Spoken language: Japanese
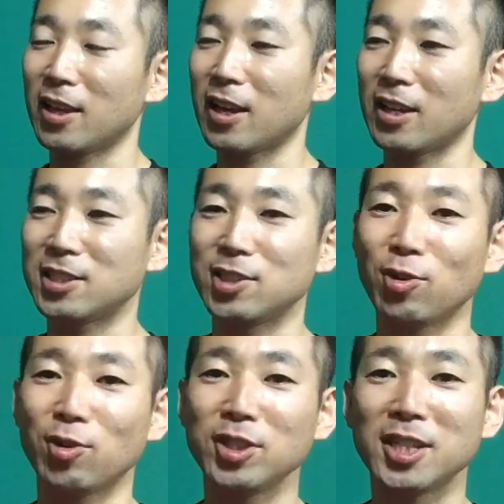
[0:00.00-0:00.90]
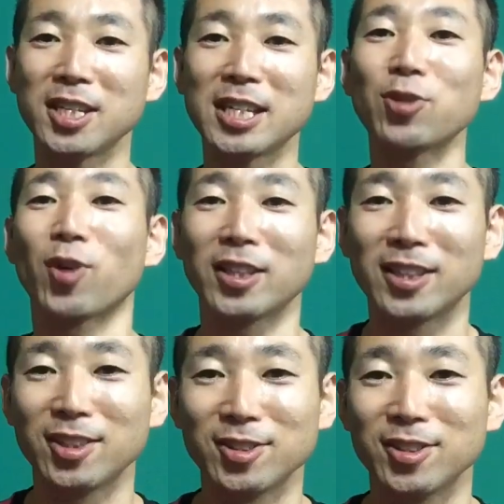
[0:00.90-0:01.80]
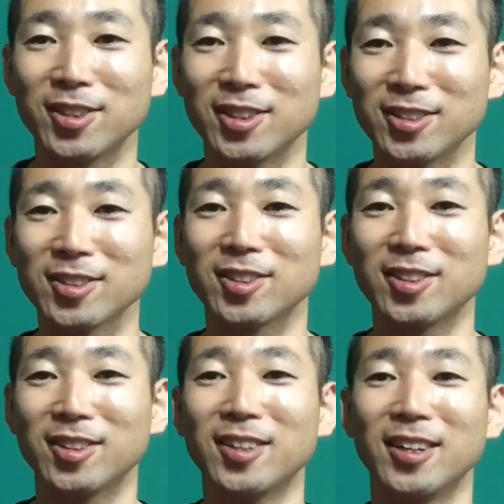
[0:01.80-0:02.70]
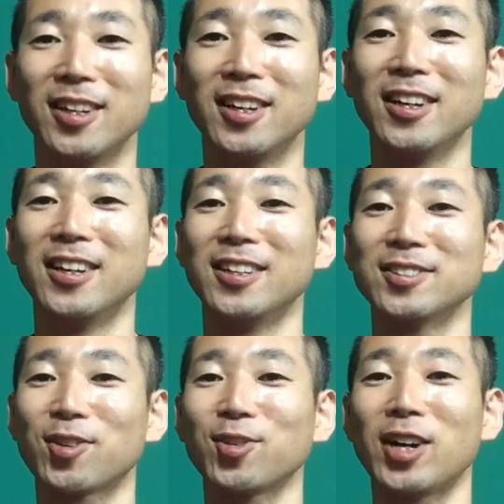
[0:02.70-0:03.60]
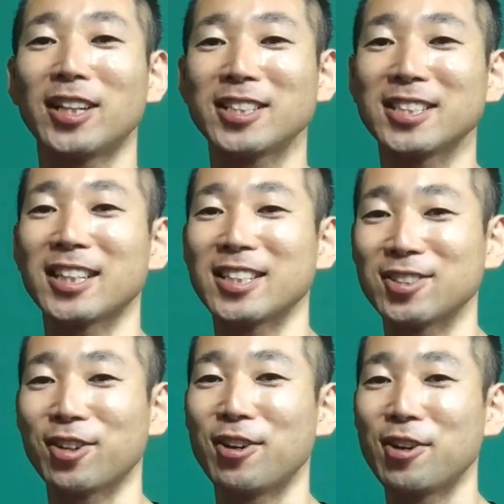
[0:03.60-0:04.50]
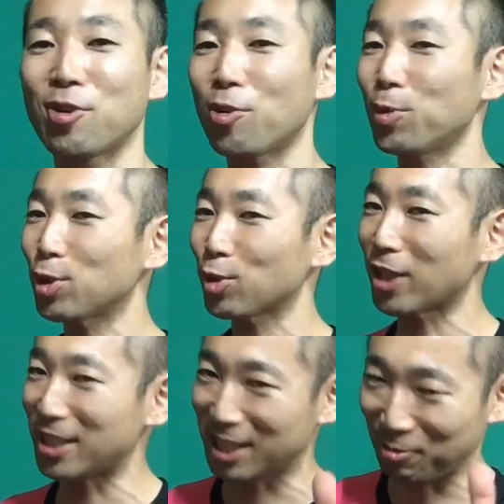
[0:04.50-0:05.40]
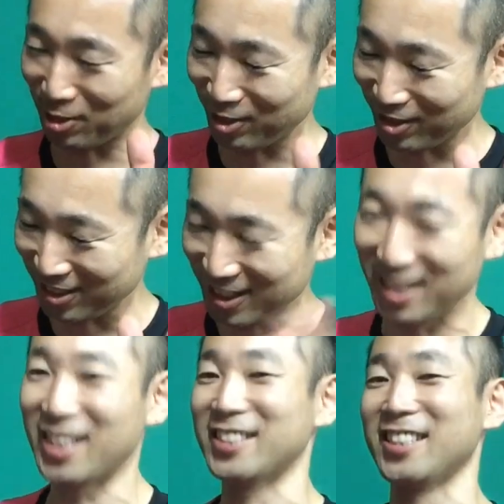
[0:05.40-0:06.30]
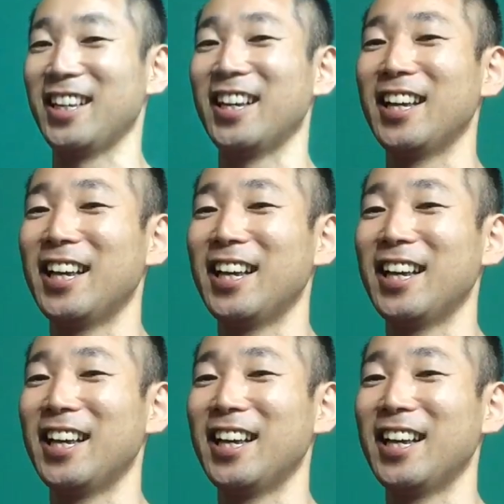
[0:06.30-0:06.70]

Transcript: 勝ちを意識したのかっていうそうそこの話になったんですよここもちょっと大事かもしれないですね